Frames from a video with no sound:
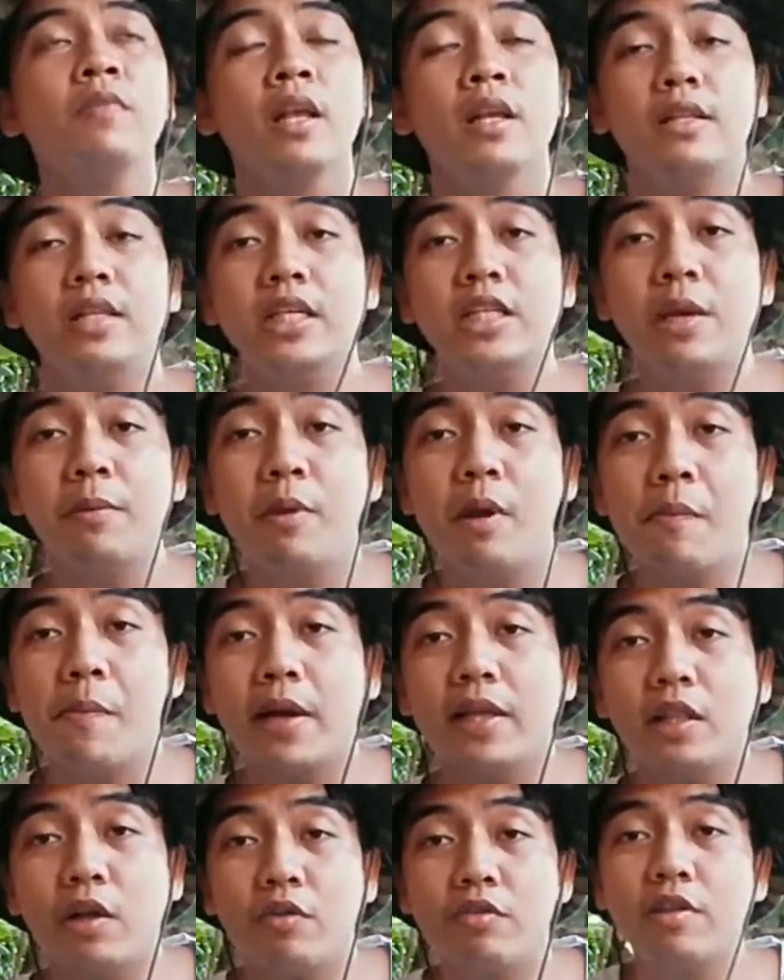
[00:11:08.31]
Then syempre
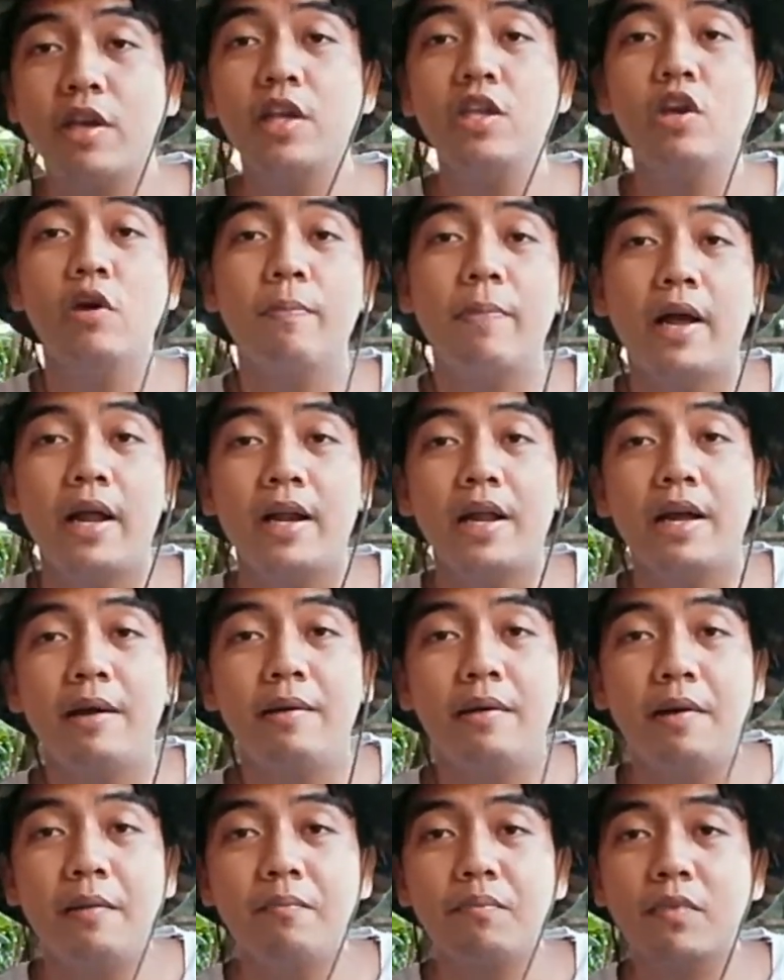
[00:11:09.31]
papakita ko sa inyo
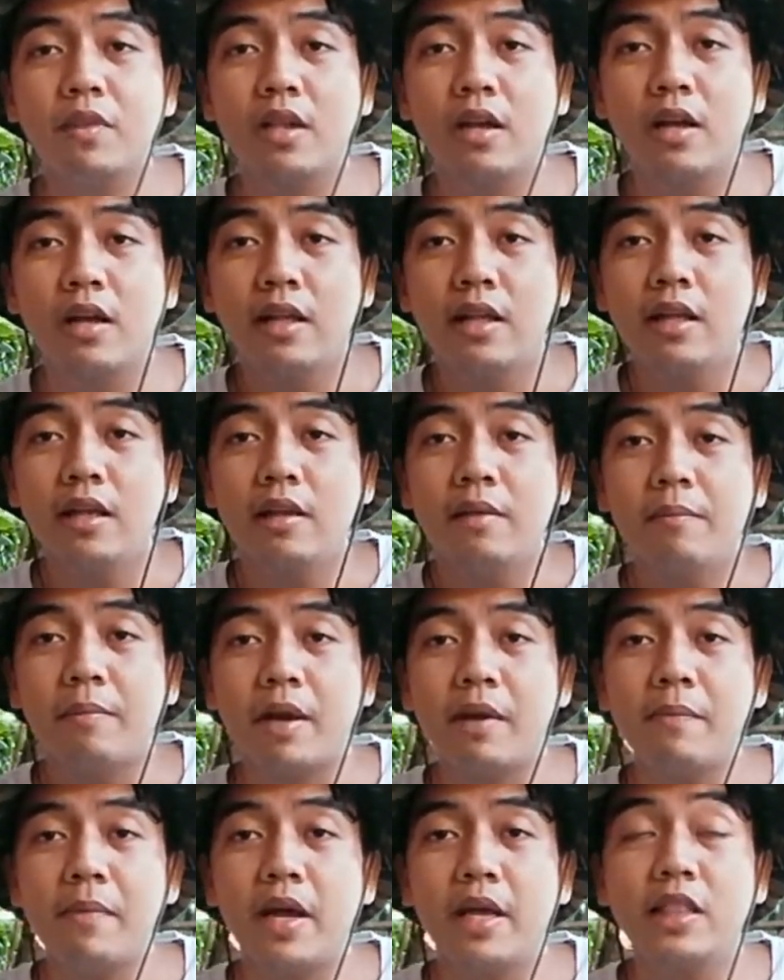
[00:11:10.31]
para para
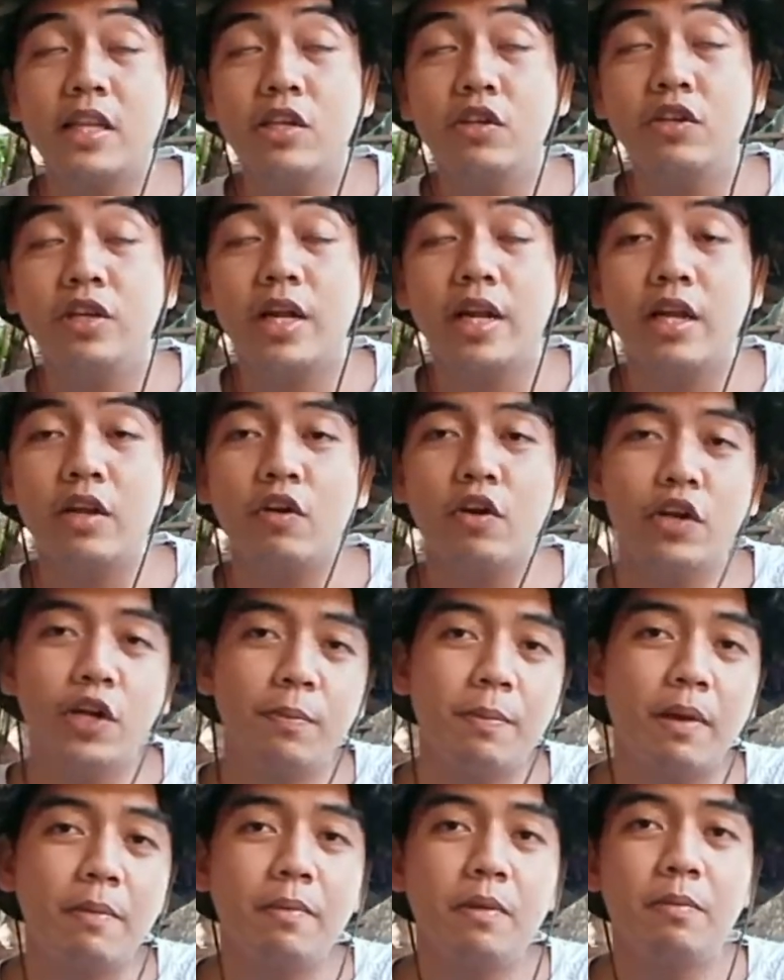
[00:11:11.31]
makita nyo na rin kung ano yung
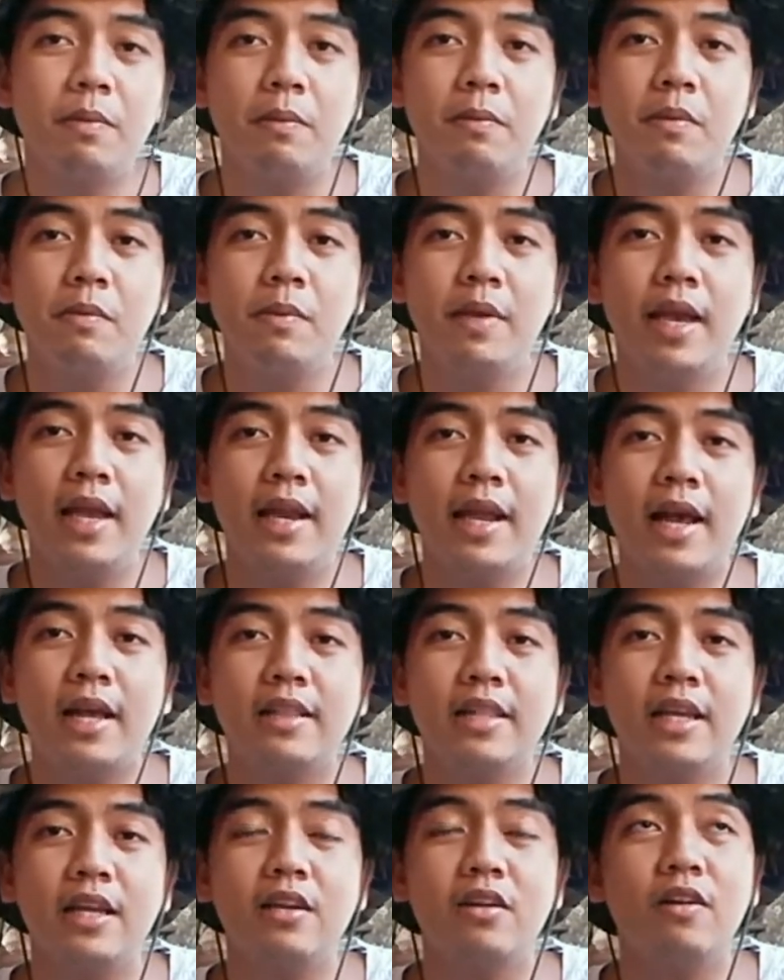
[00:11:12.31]
papamimigay
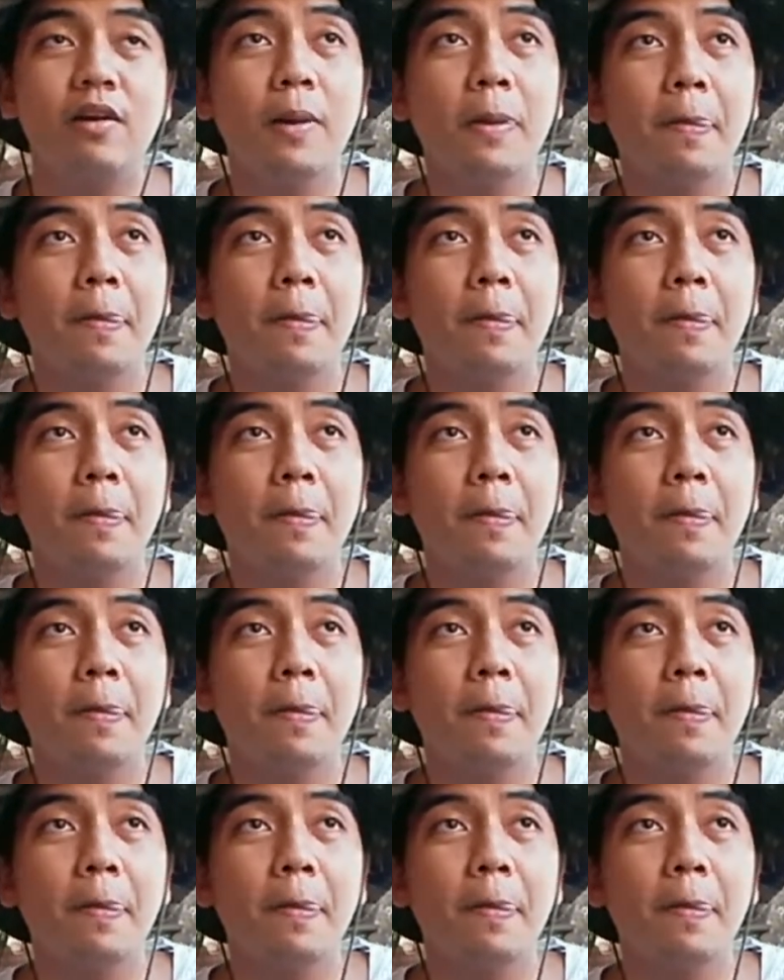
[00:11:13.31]
natin, no?